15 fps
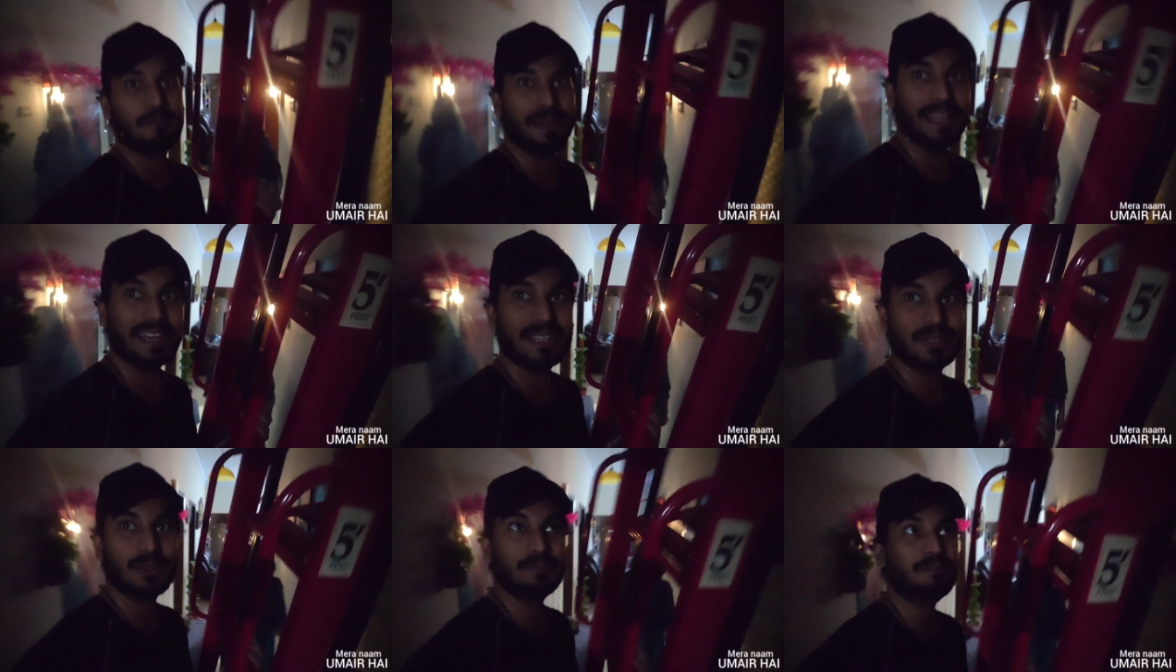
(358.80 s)

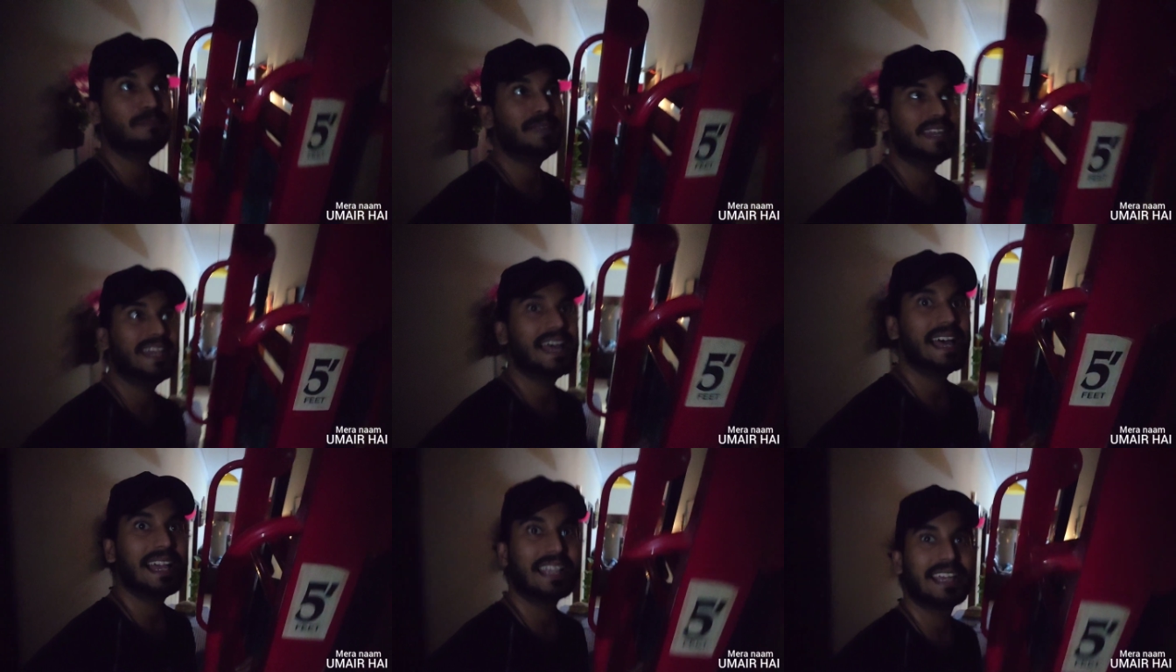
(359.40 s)
पर तुम
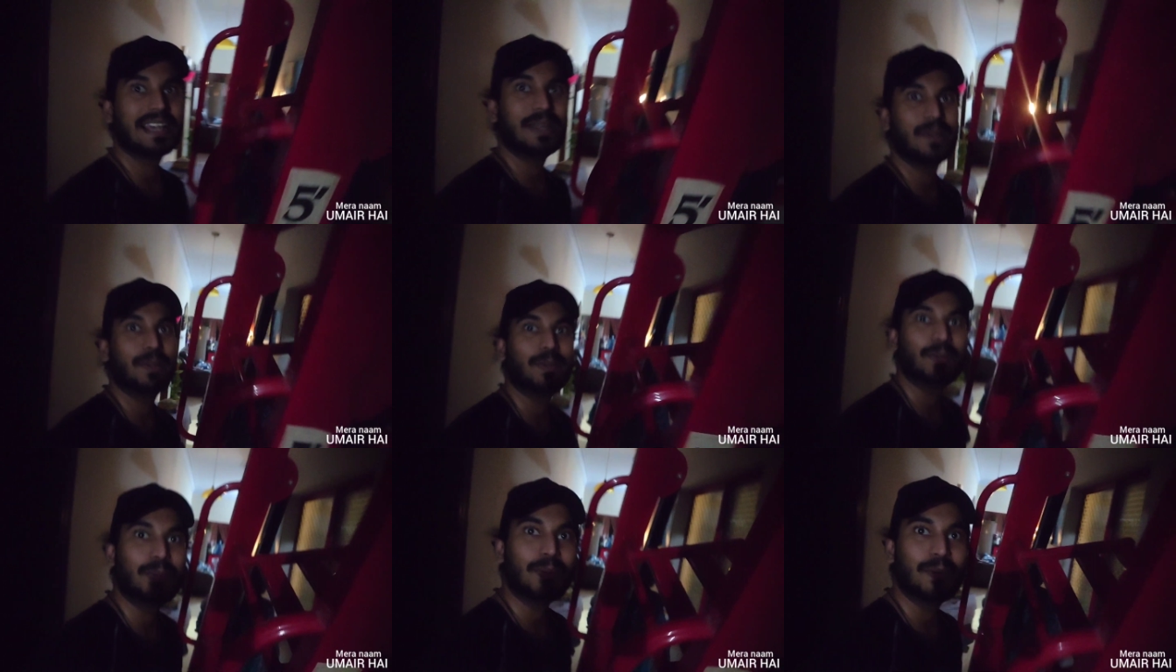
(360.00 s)
मिला
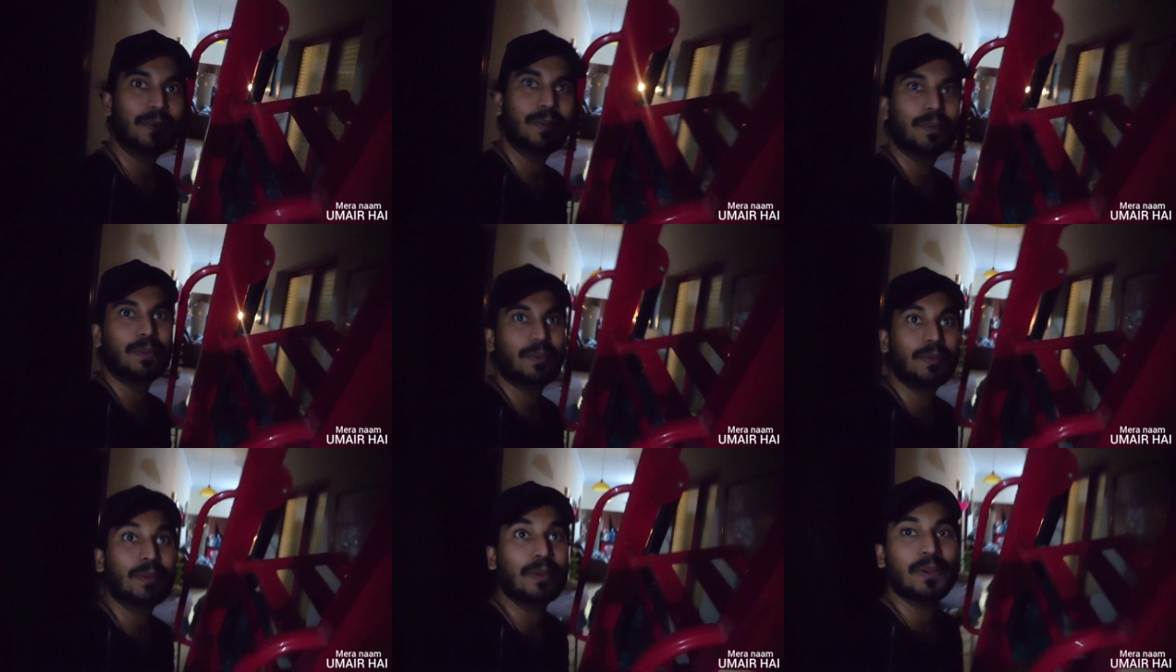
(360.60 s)
करो
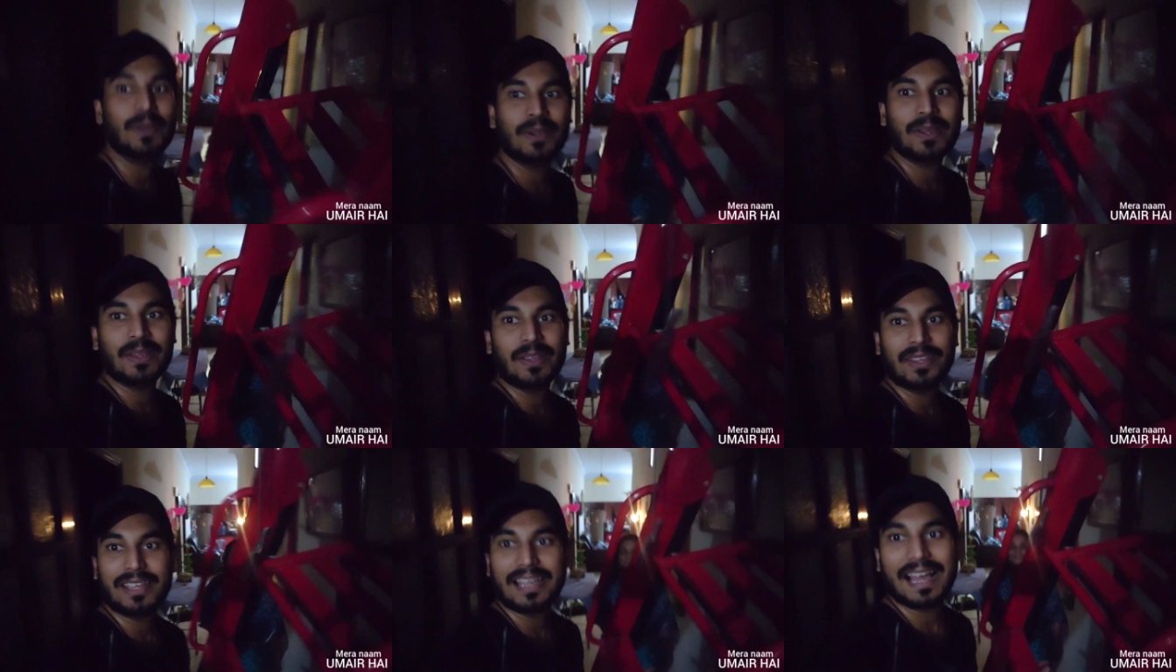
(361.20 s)

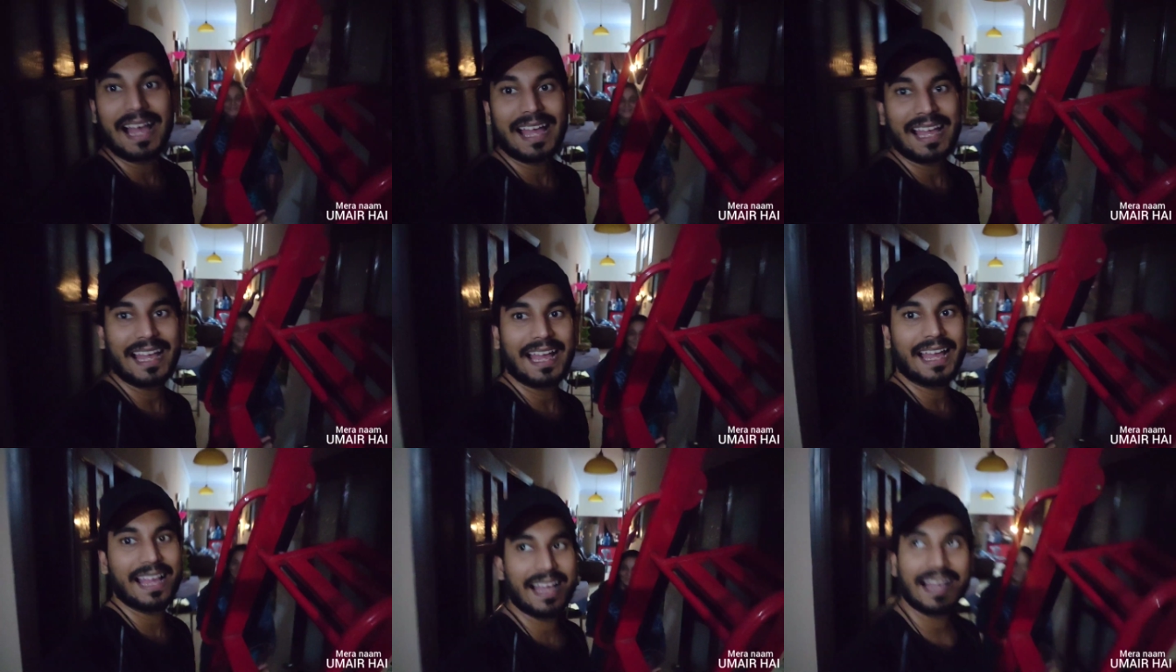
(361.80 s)
हा
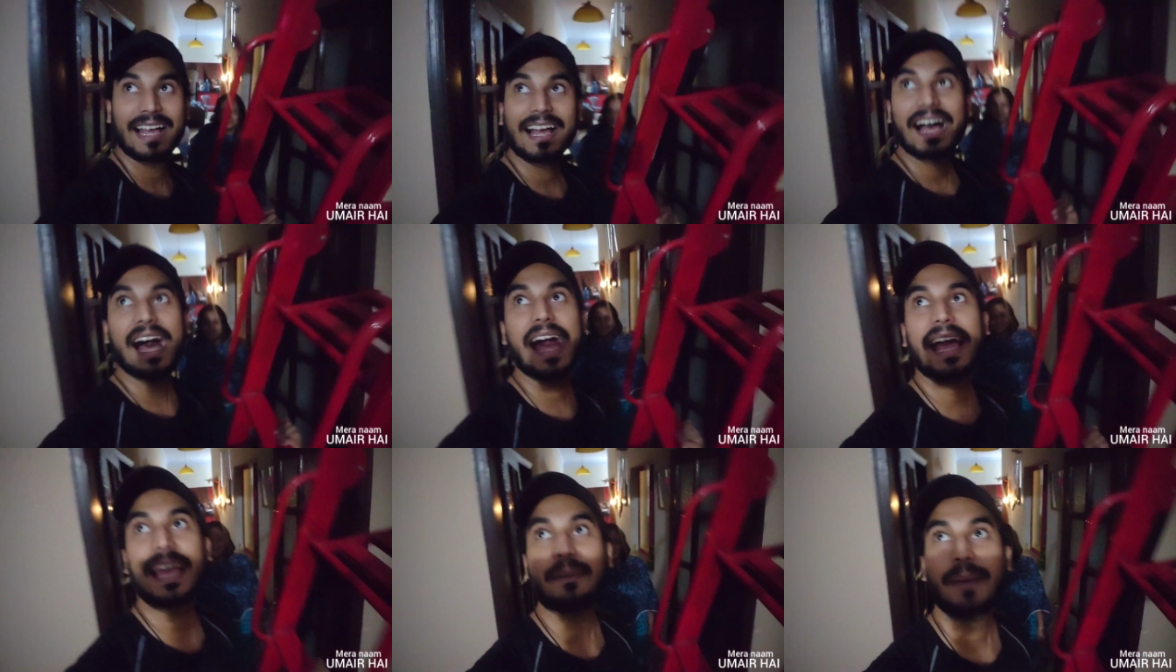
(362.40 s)
हा हा
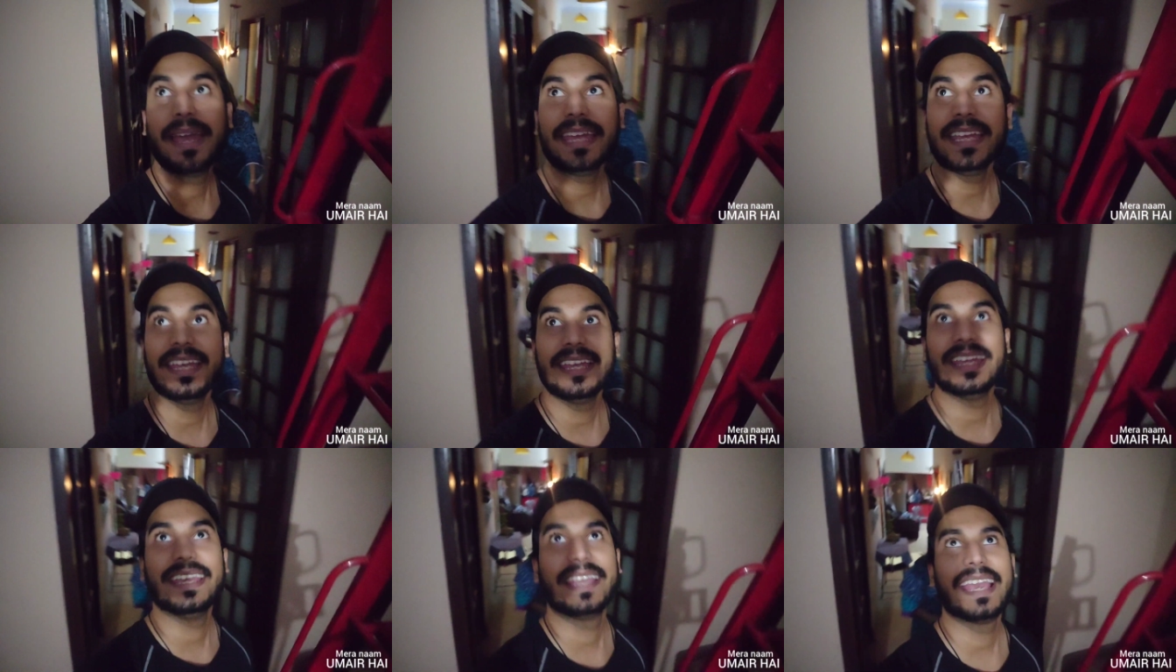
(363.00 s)
आ गए
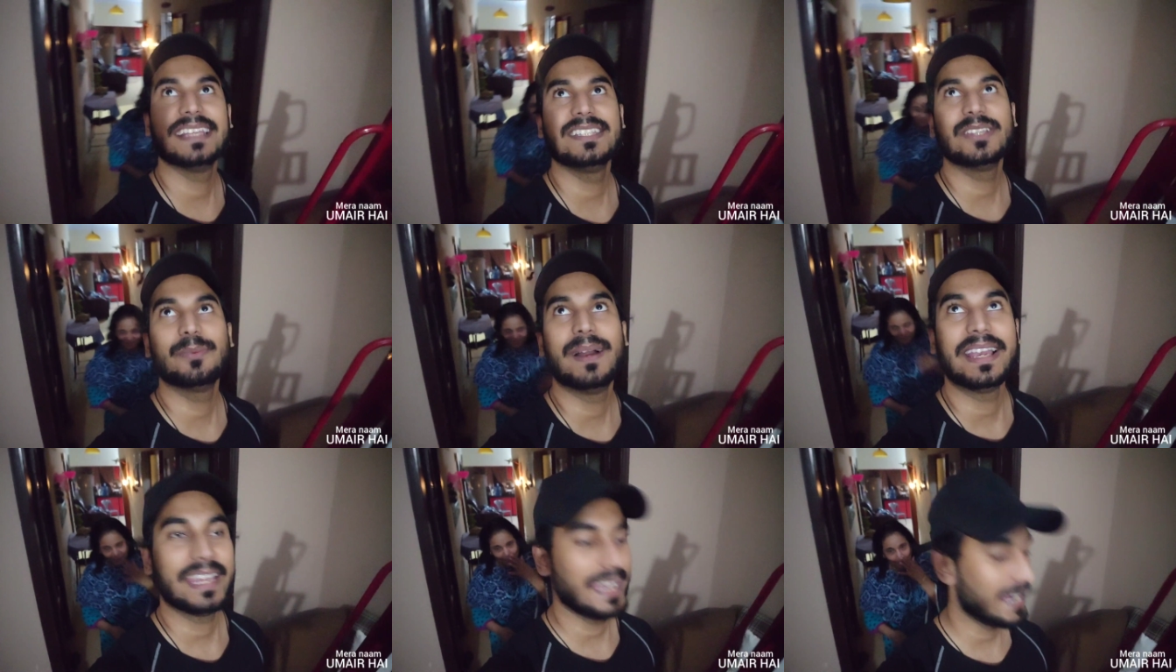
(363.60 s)
भाई कैसे हो
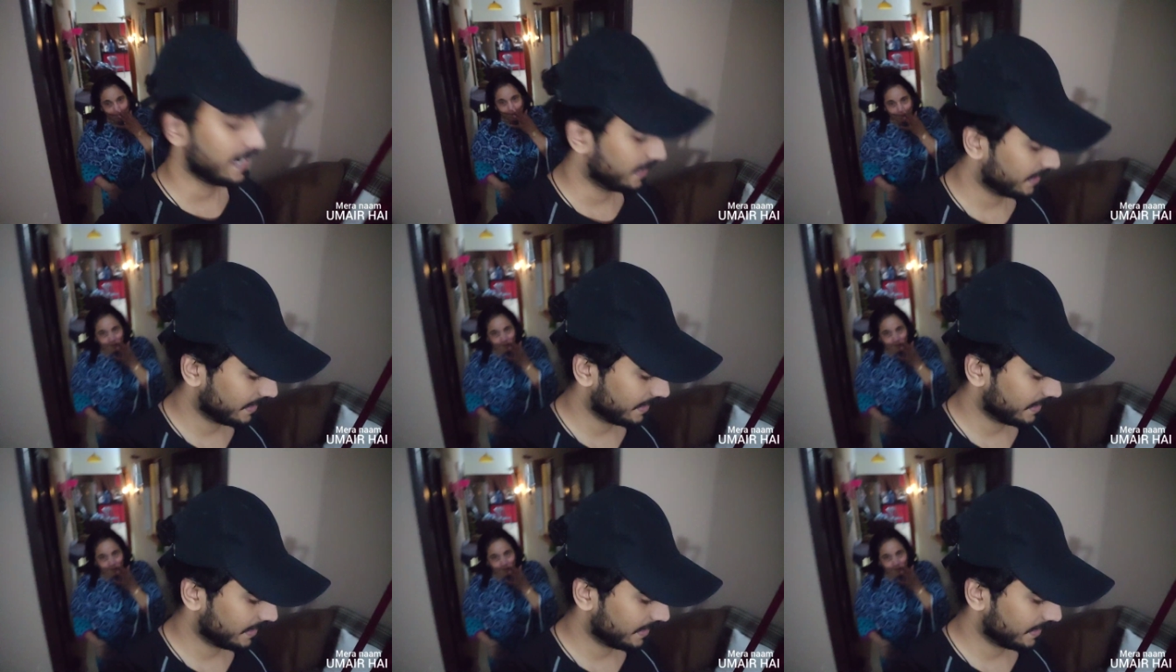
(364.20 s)
फंके